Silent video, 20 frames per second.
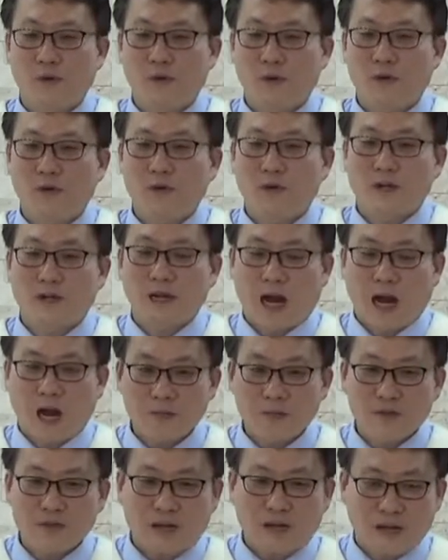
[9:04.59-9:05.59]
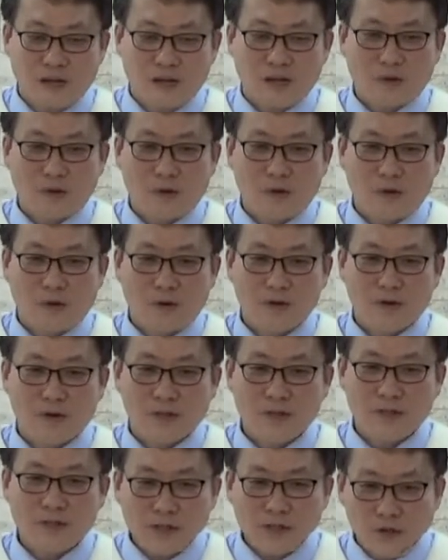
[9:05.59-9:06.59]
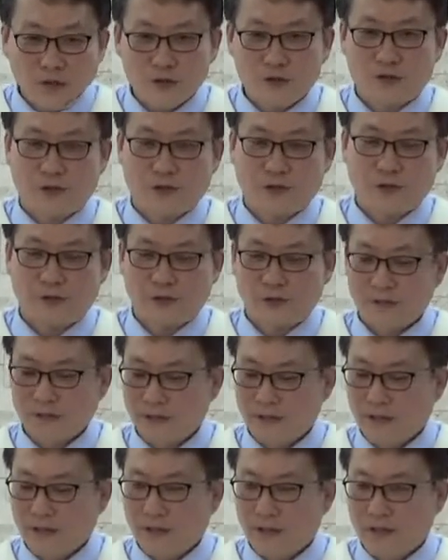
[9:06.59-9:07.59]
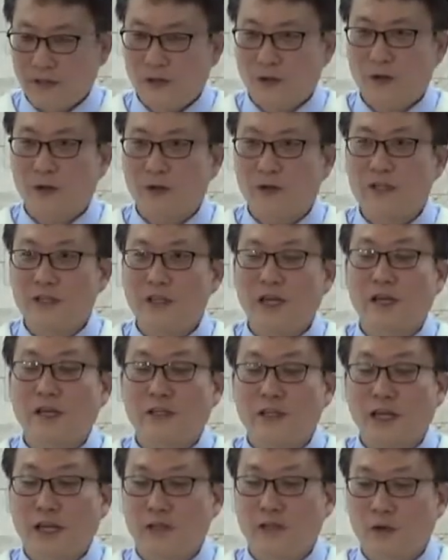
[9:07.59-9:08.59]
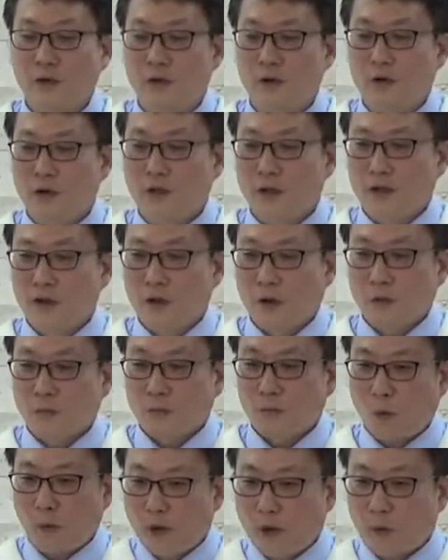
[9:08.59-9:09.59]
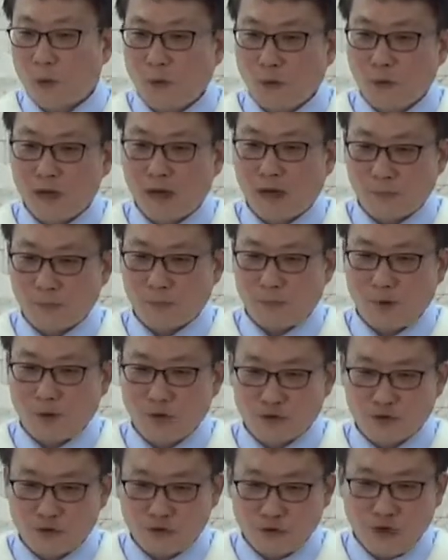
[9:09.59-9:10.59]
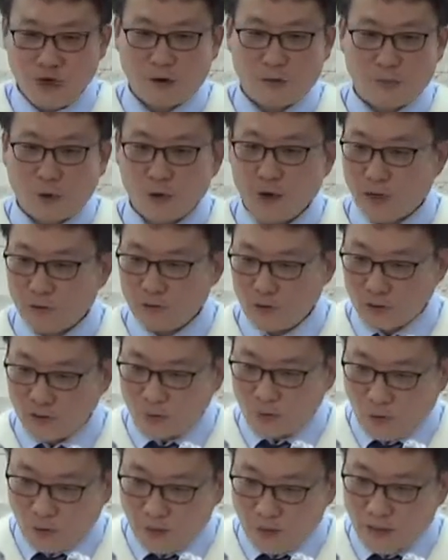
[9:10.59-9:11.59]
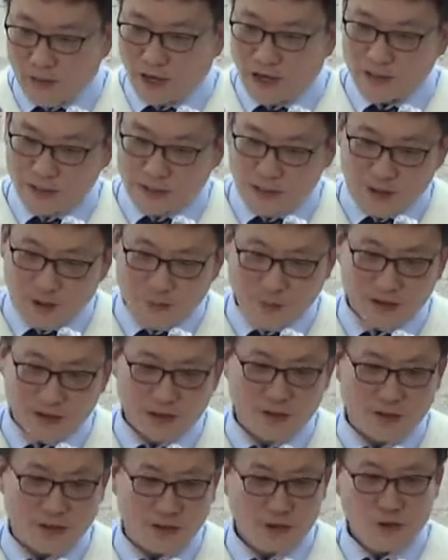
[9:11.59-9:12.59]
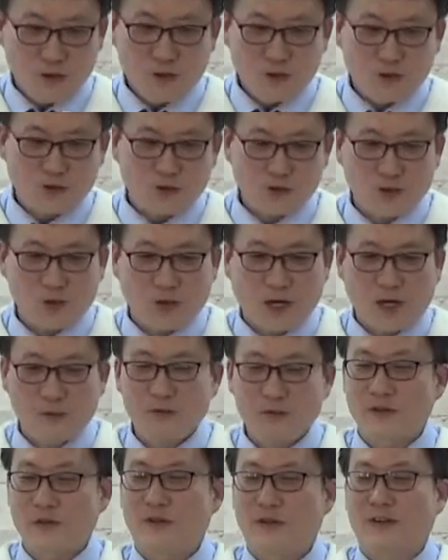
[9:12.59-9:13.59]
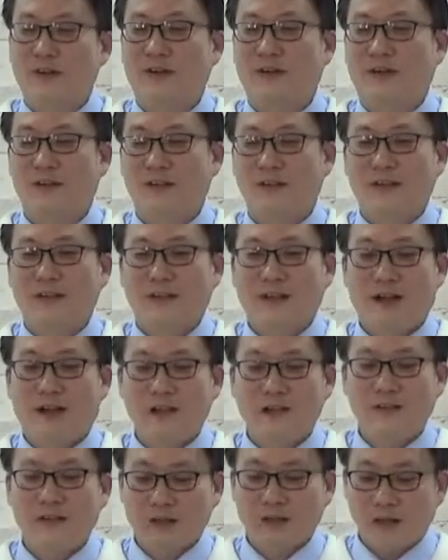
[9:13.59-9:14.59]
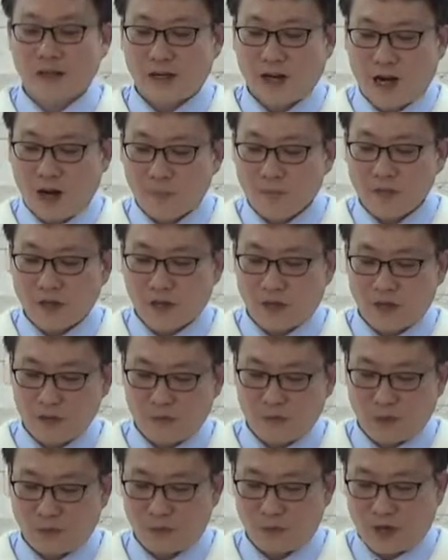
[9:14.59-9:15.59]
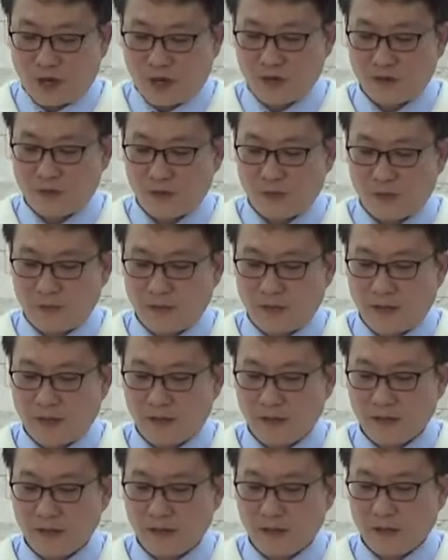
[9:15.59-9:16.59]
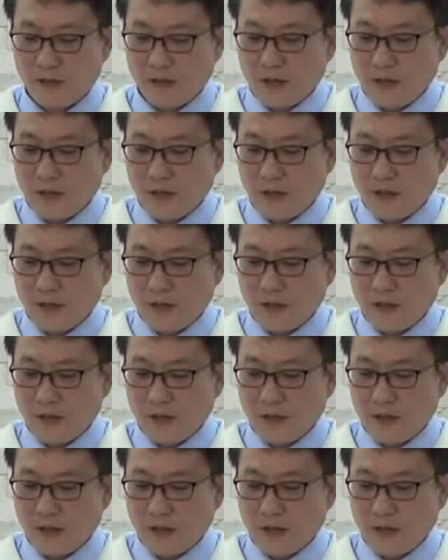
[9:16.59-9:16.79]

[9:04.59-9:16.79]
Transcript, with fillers: 꼭 감사하라고 인사를 시켜요. 그리고 그냥이 아니고 똑바로 보고 야 머리 숙이라고 머리 안 숙이면 머리까지 그냥 말이게 숙여가면서 아이들에게 감사하는 법을 가르칩니다.